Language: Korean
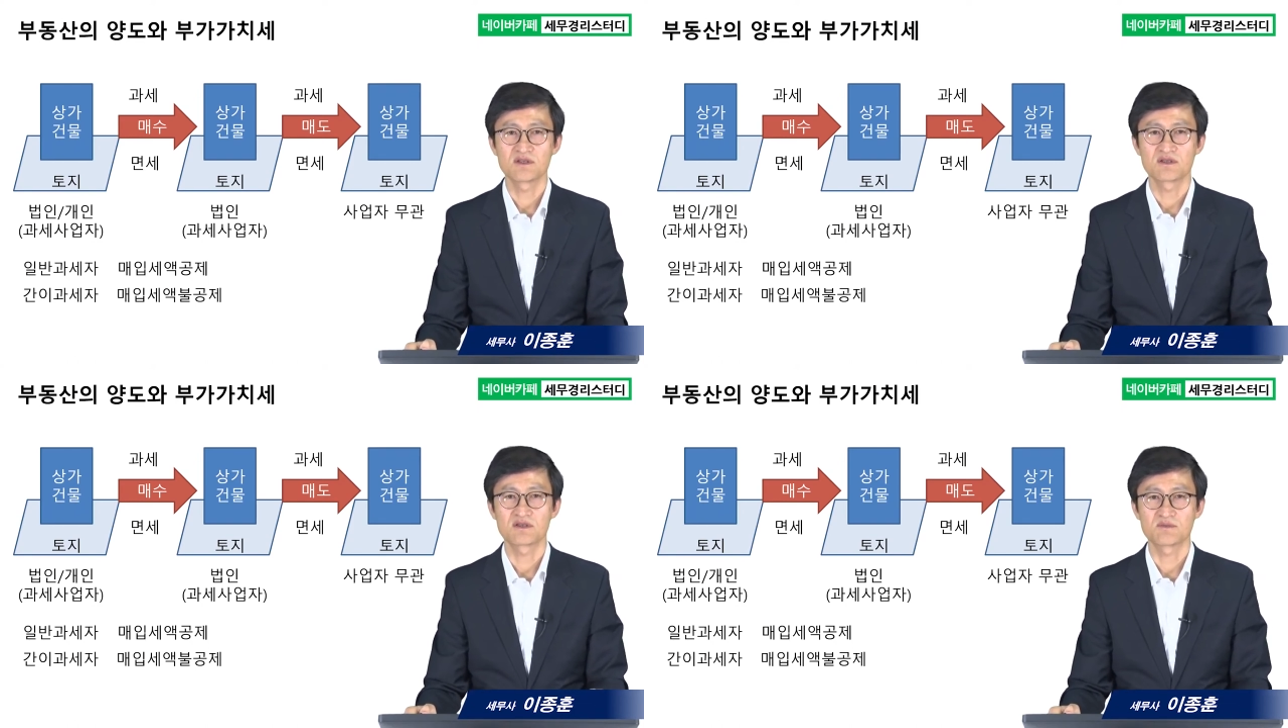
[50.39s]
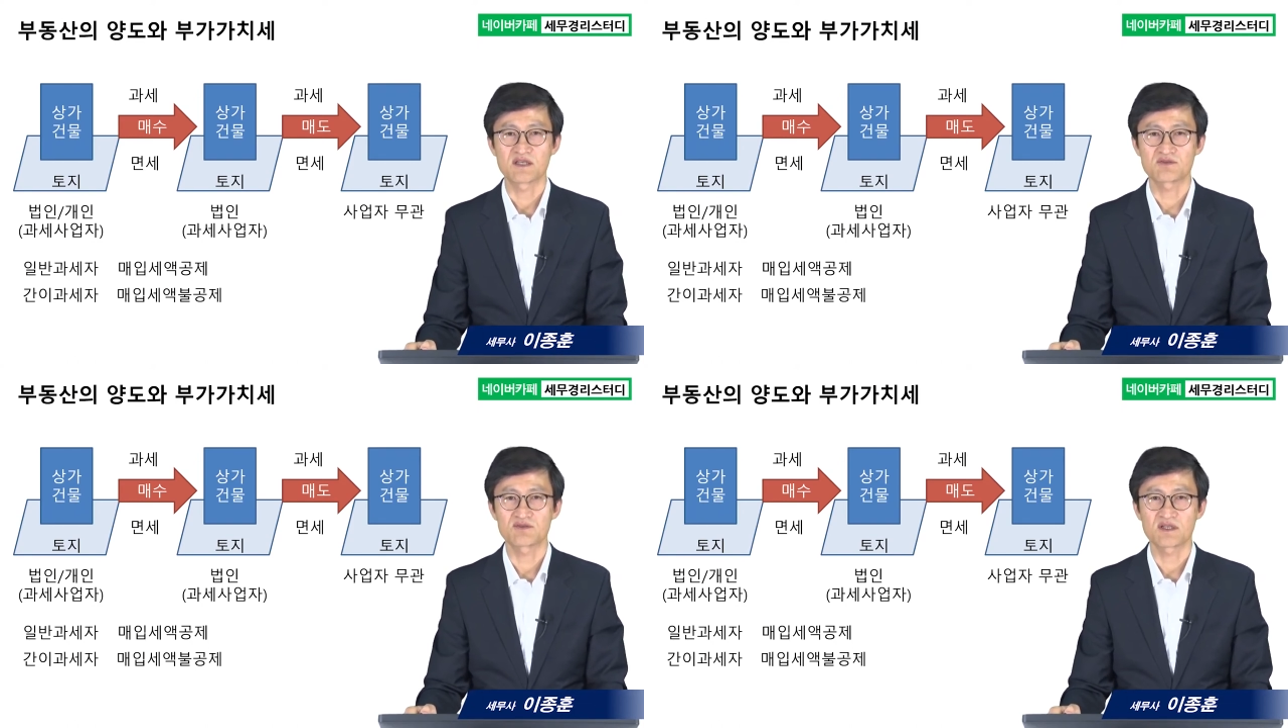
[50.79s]
어,
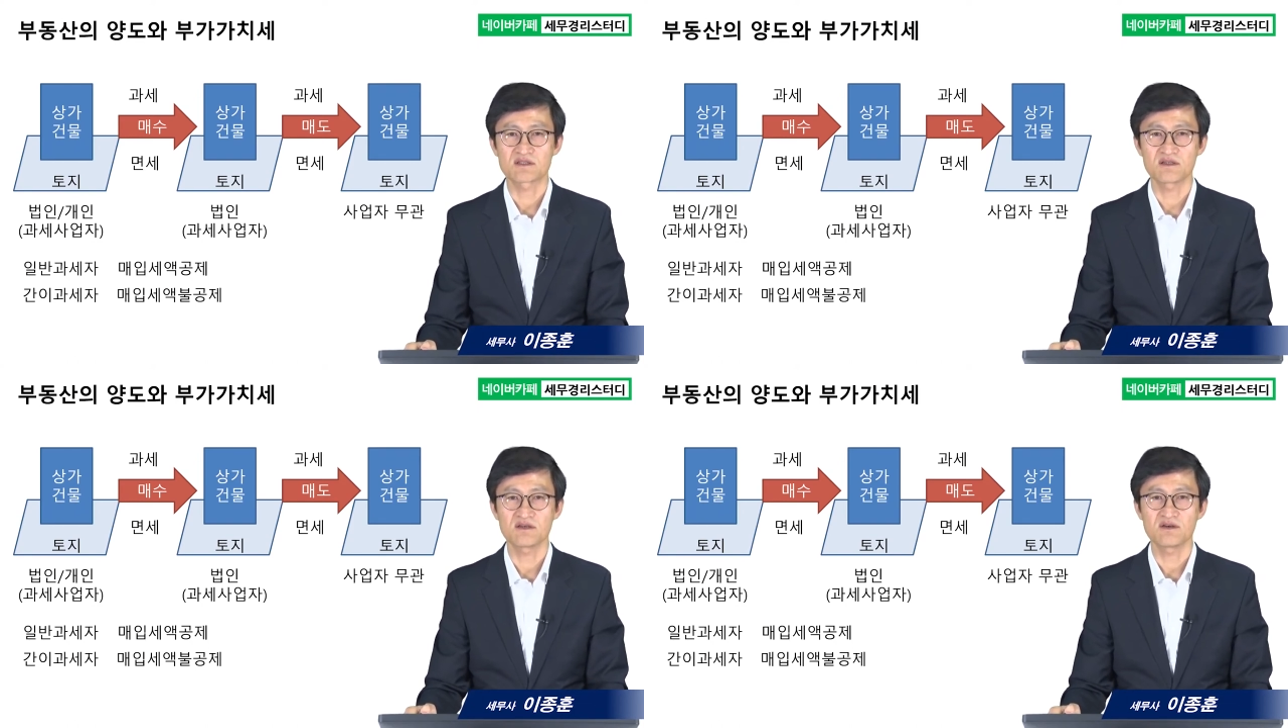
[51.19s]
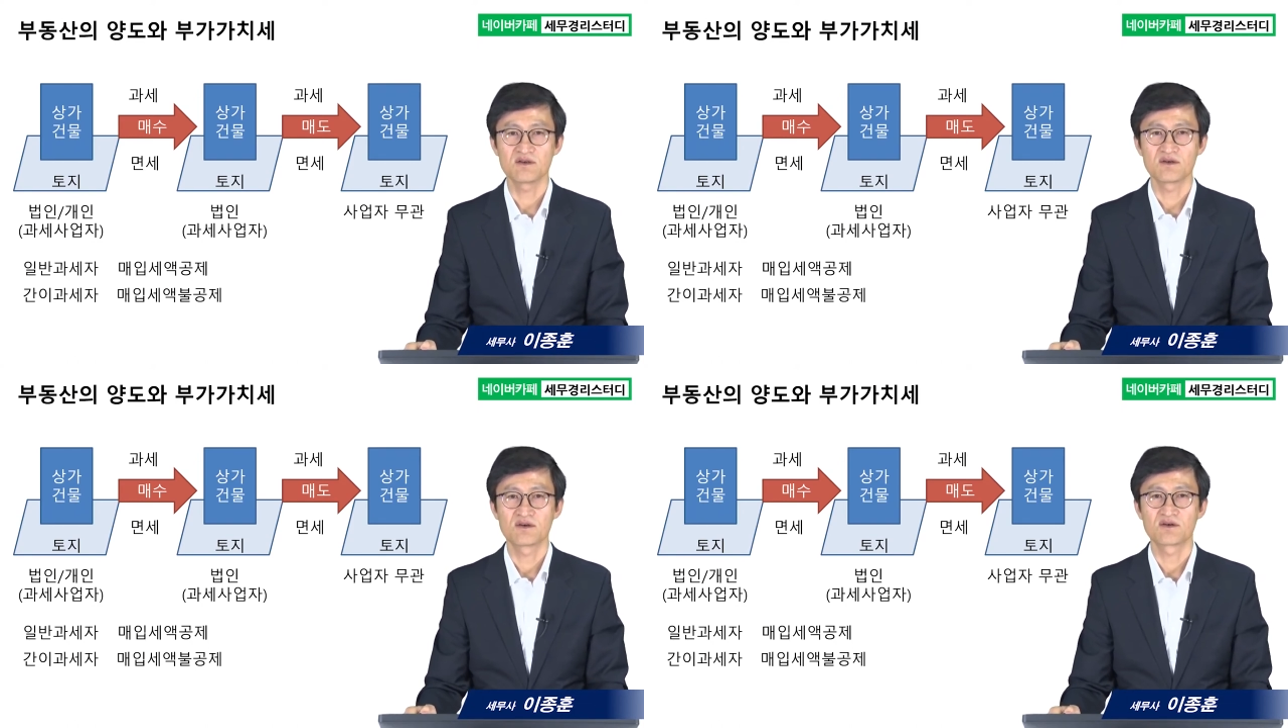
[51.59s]
매수를 해서
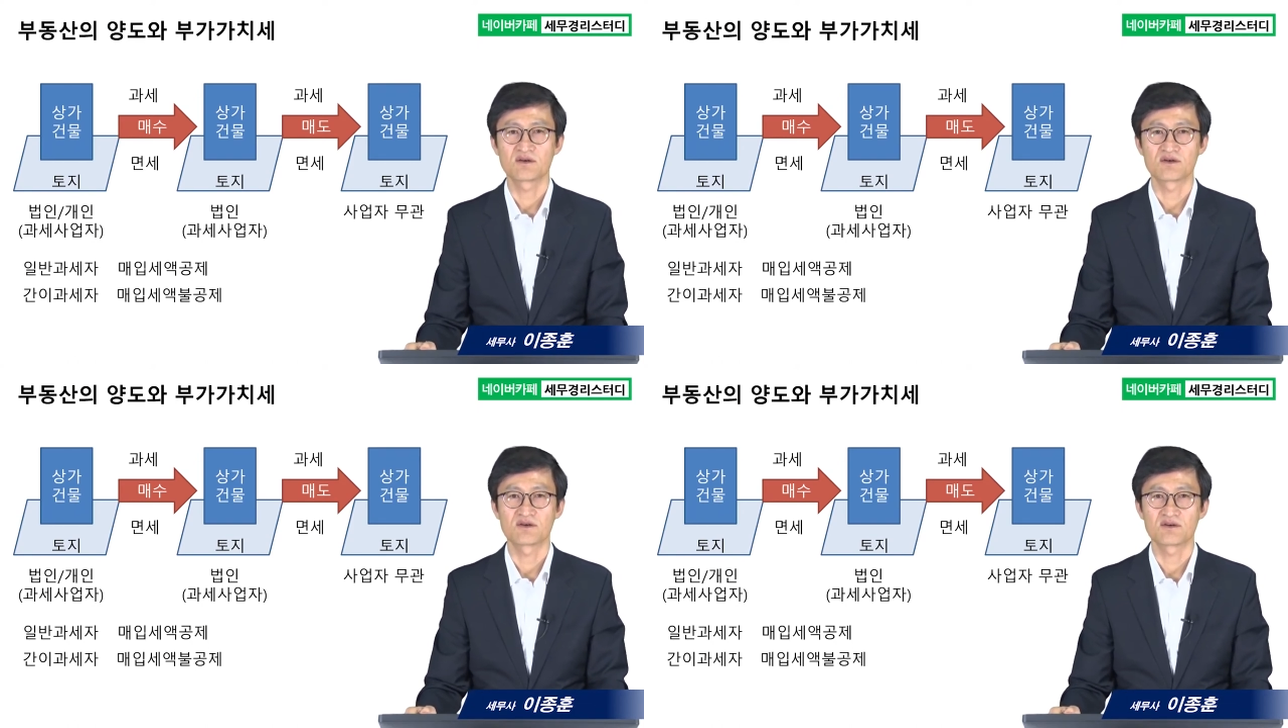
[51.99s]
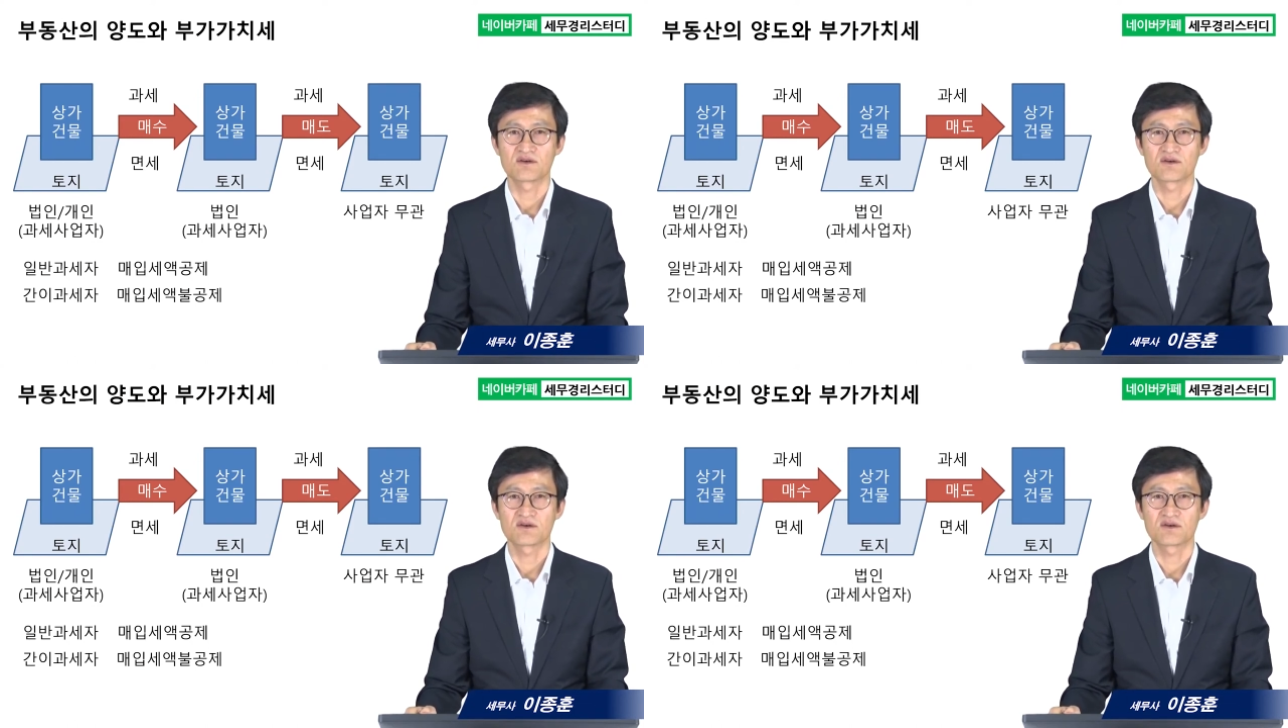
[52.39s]
어,